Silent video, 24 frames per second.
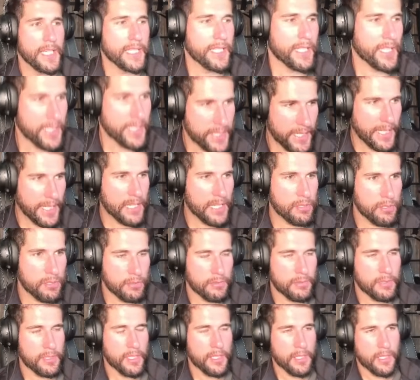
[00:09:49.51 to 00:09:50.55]
y en este
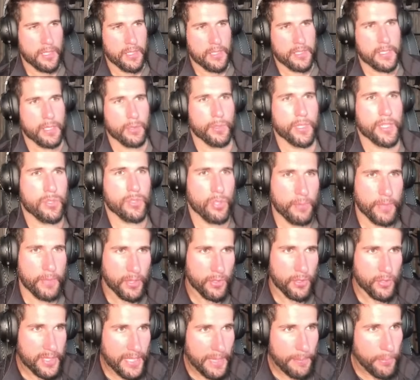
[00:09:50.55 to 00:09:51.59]
caso según estoy
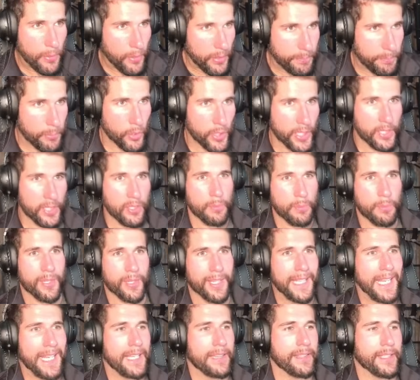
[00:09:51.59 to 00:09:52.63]
viendo, está poniendo
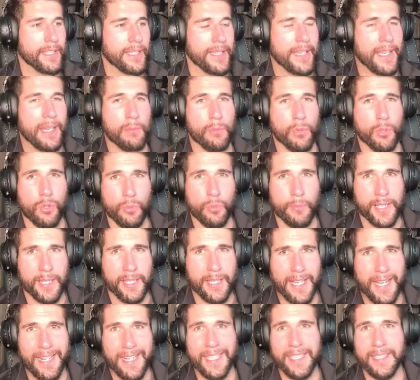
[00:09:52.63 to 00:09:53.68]
por delante el volumen
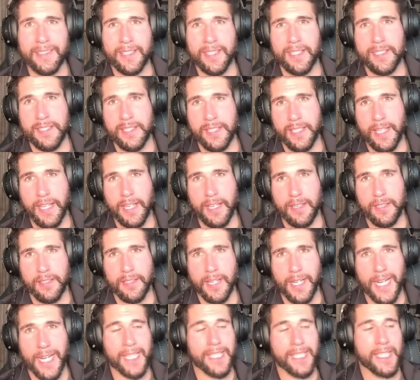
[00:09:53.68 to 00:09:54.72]
a la intensidad,
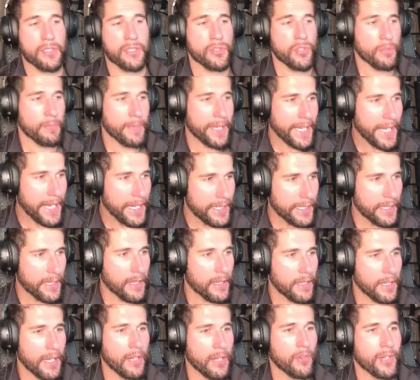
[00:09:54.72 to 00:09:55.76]
a la tensión
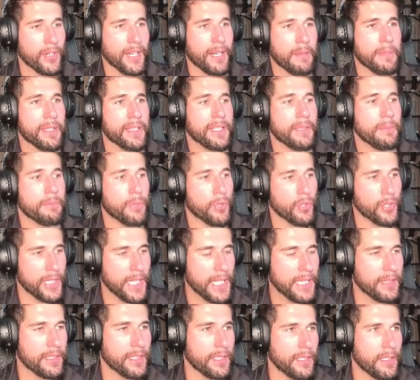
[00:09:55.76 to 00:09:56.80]
mecánica, a lo realmente
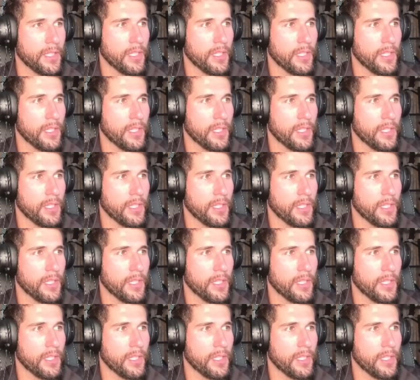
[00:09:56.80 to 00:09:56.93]
importante.